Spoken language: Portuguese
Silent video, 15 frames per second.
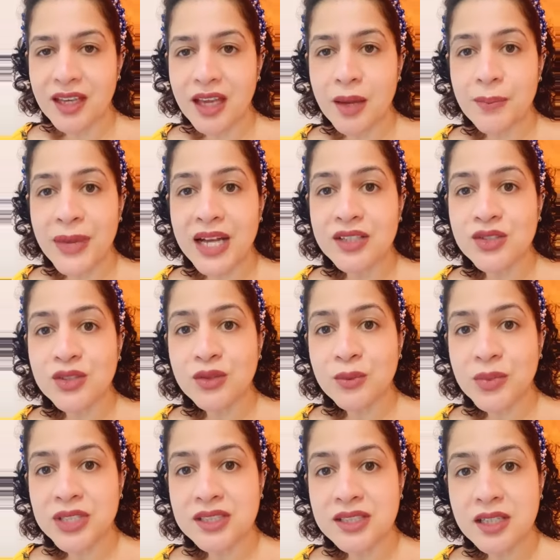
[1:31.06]
É partir do
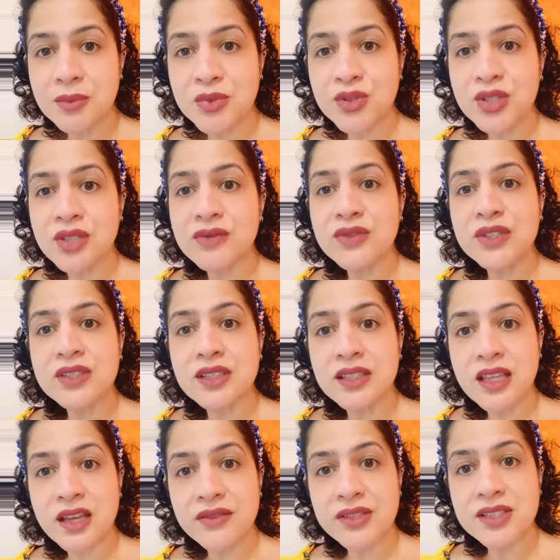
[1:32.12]
princípio de que você
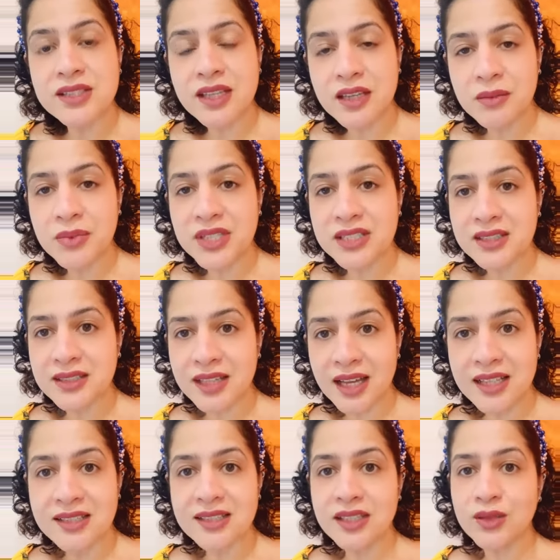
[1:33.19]
deve sempre
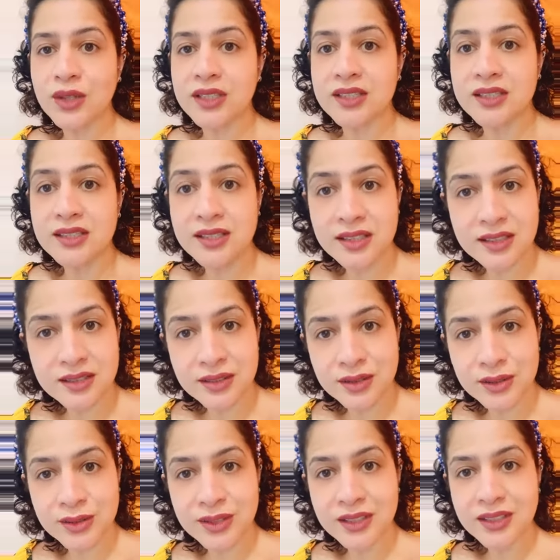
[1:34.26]
estar se
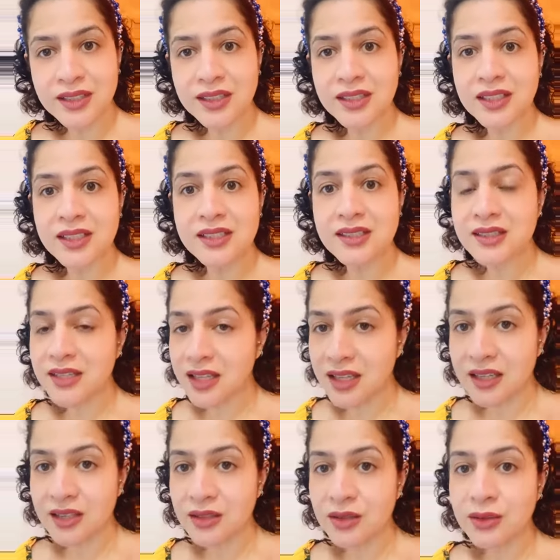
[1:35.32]
atualizando,
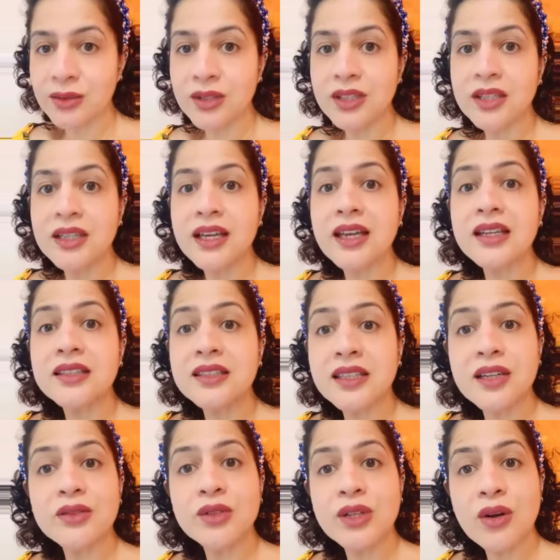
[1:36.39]
crescendo,
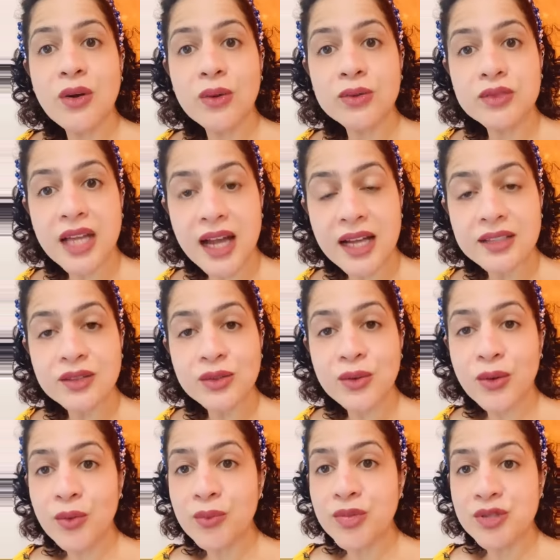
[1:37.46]
entrando em contato
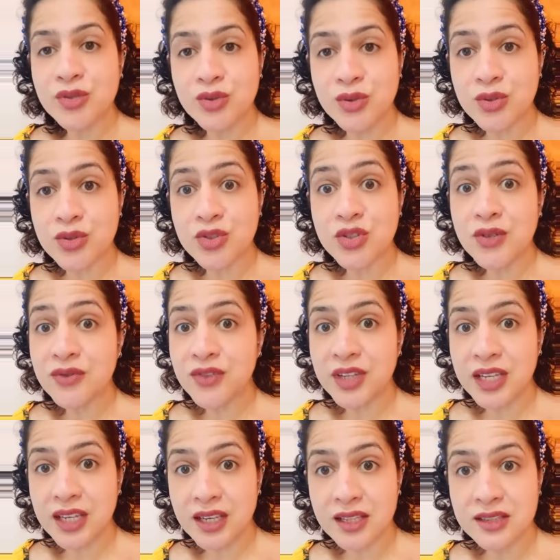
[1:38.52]
com pessoas
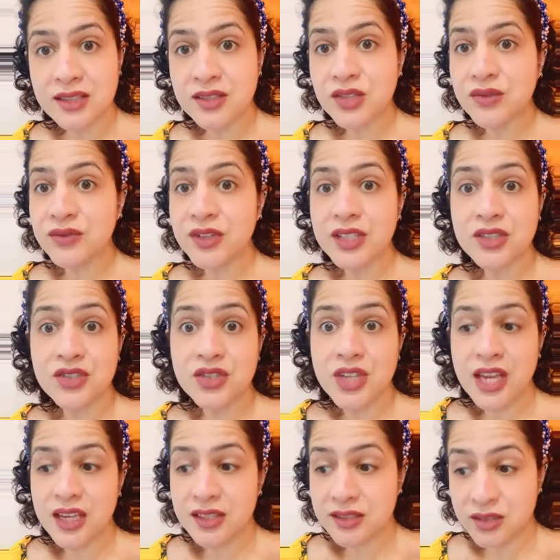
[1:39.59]
diferentes,
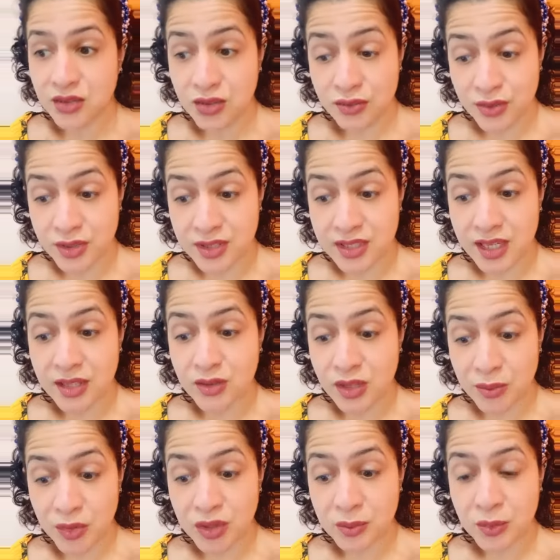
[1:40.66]
divergentes de você. Isso é
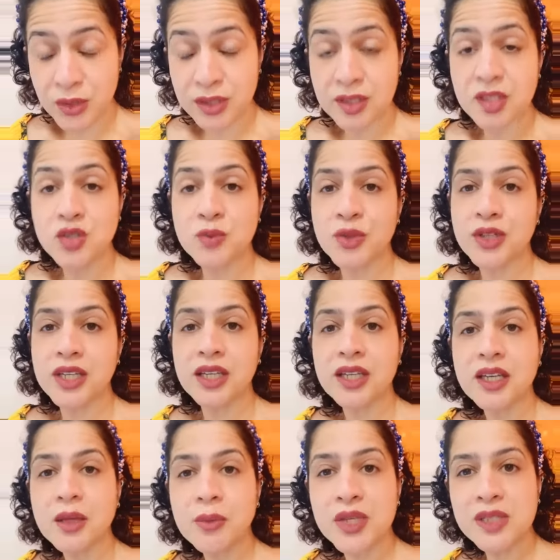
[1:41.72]
muito importante porque,
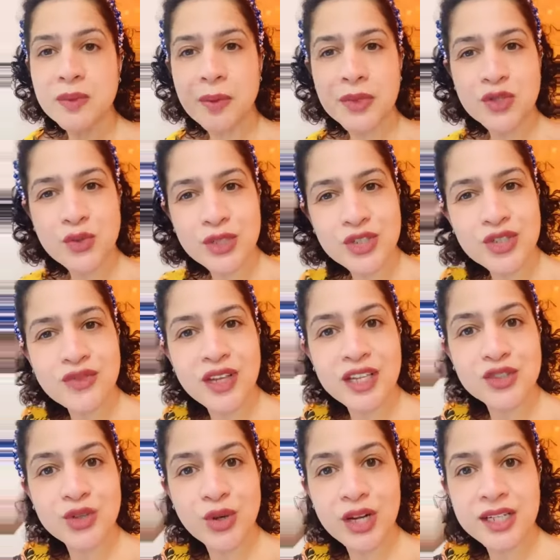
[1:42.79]
principalmente quando a gente fala
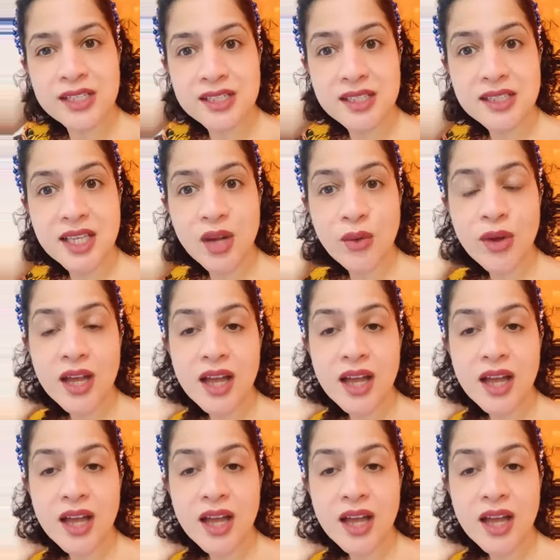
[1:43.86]
de organização,